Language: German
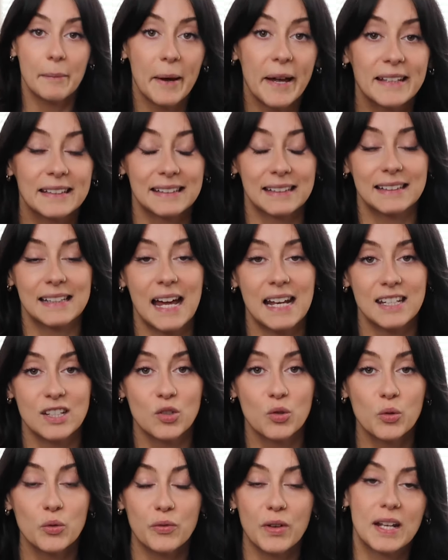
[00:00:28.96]
Dabei ist es gar
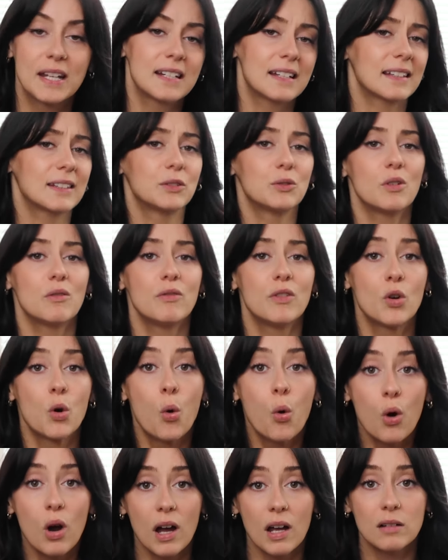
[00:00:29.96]
nicht notwendig, dass du irgendwie
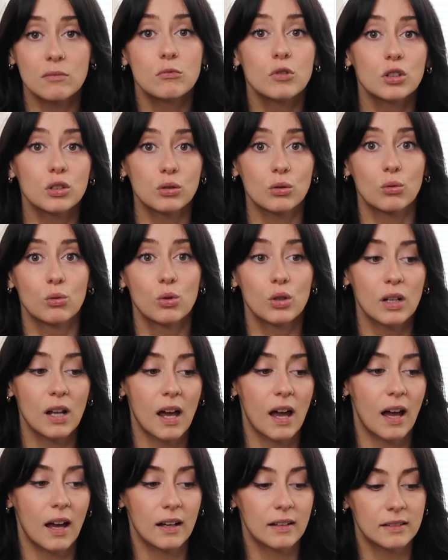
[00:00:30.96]
hungern musst
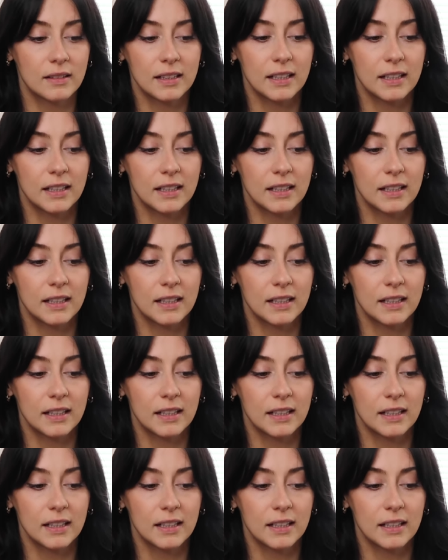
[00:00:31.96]
oder